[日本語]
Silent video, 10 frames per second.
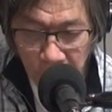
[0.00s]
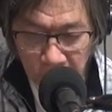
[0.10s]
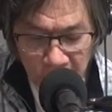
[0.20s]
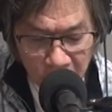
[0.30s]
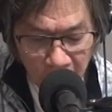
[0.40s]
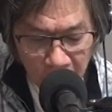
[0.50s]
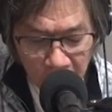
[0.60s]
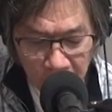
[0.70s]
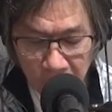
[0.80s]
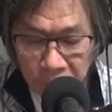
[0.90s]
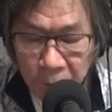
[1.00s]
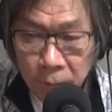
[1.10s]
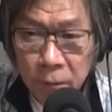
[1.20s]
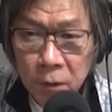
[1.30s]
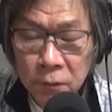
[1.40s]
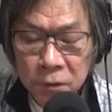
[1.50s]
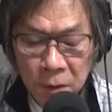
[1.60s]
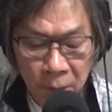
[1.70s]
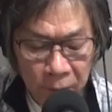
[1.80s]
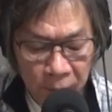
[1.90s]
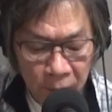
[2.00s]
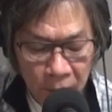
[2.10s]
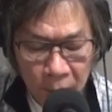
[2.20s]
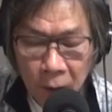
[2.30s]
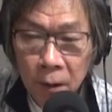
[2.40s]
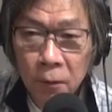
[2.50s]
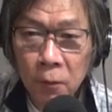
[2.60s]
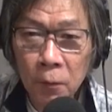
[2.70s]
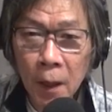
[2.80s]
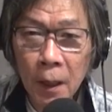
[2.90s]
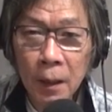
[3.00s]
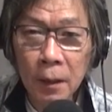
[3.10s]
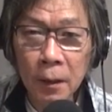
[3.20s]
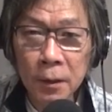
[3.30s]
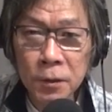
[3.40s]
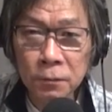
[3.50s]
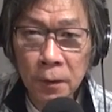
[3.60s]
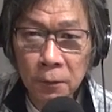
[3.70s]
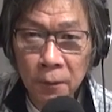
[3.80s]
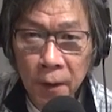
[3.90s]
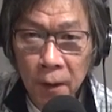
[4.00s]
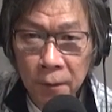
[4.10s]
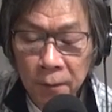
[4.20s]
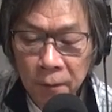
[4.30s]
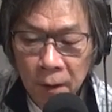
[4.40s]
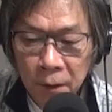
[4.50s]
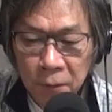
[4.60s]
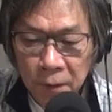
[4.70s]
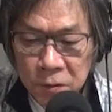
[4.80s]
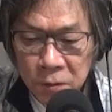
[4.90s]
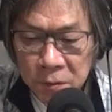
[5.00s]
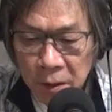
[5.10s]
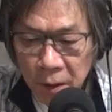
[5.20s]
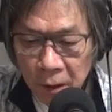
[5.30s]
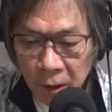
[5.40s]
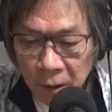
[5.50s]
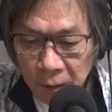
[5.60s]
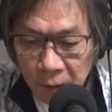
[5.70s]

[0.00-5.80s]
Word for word: 次は エフセブン に移りますが、ここはいちフレット正波ですね、人差し指正波。